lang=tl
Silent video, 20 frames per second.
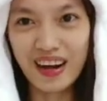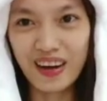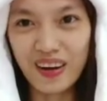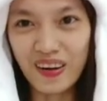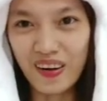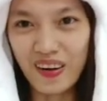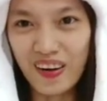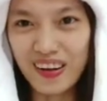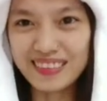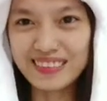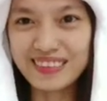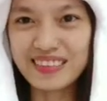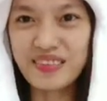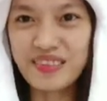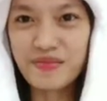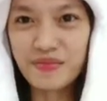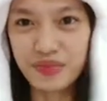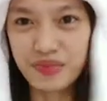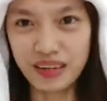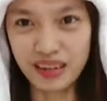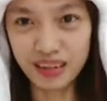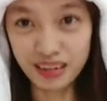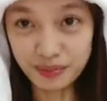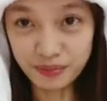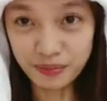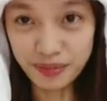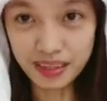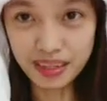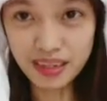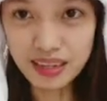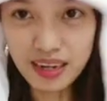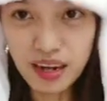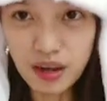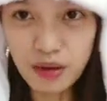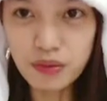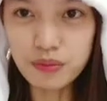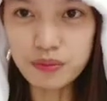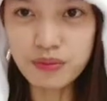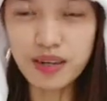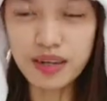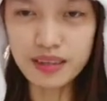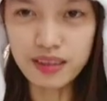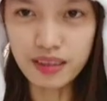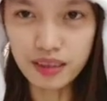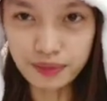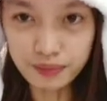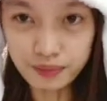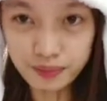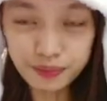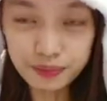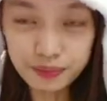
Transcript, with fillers: O, di ba? Para na akong bata.